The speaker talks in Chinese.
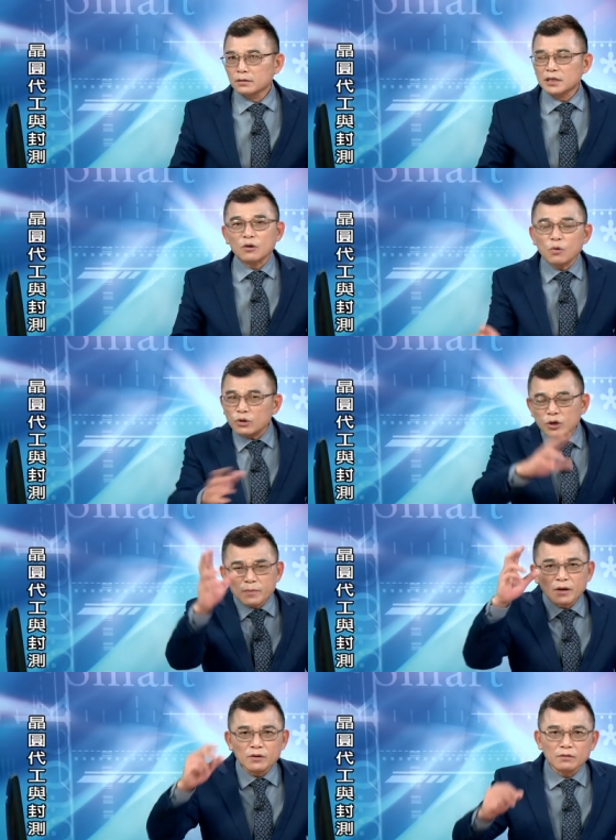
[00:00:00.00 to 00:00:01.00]
讲过去
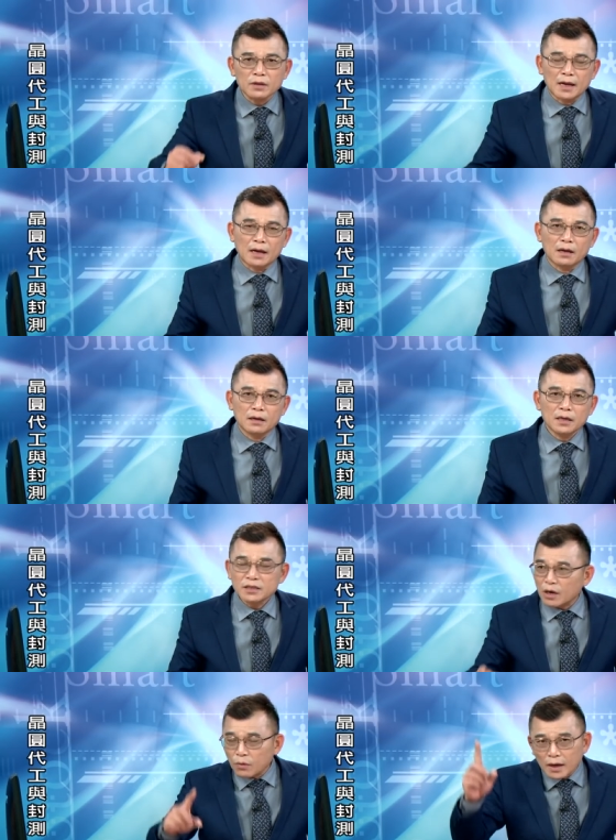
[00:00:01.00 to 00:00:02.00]
没有用的啦，要
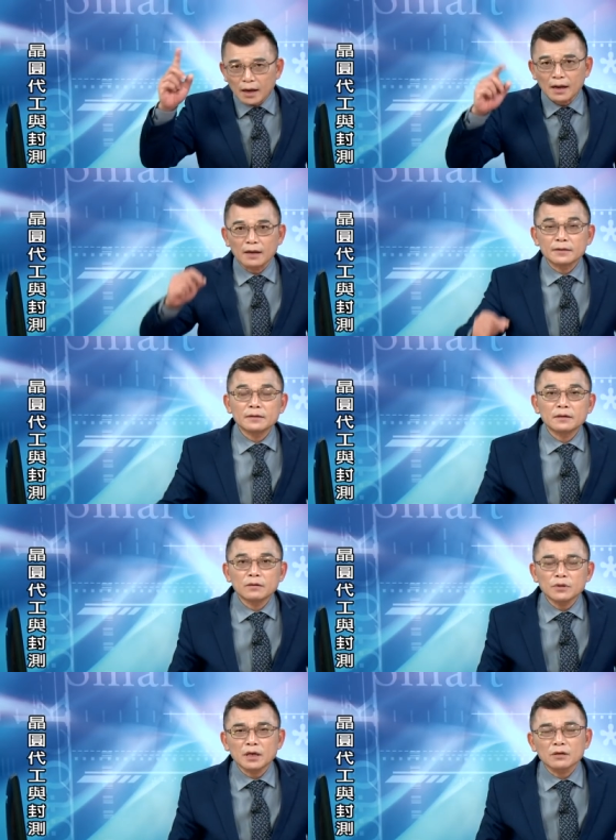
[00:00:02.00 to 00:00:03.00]
讲未来啦，
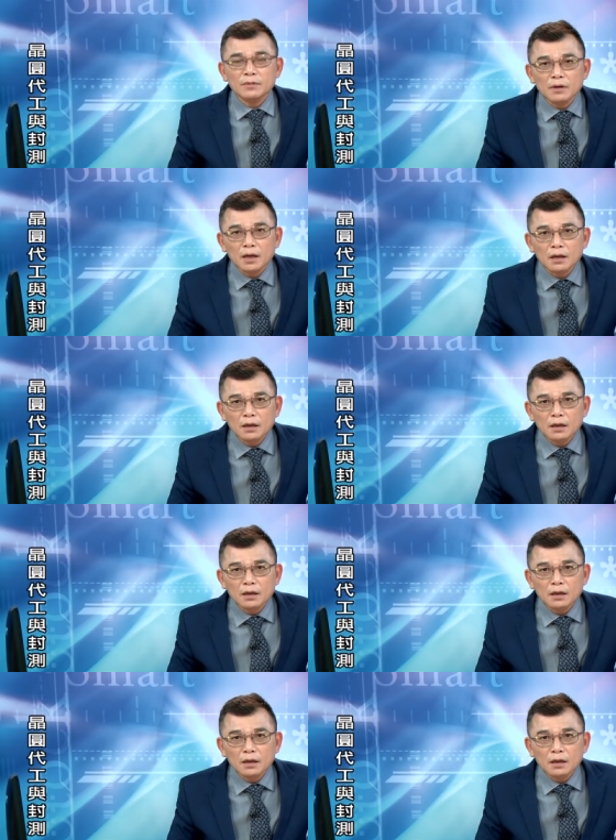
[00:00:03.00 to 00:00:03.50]
我讲对不对？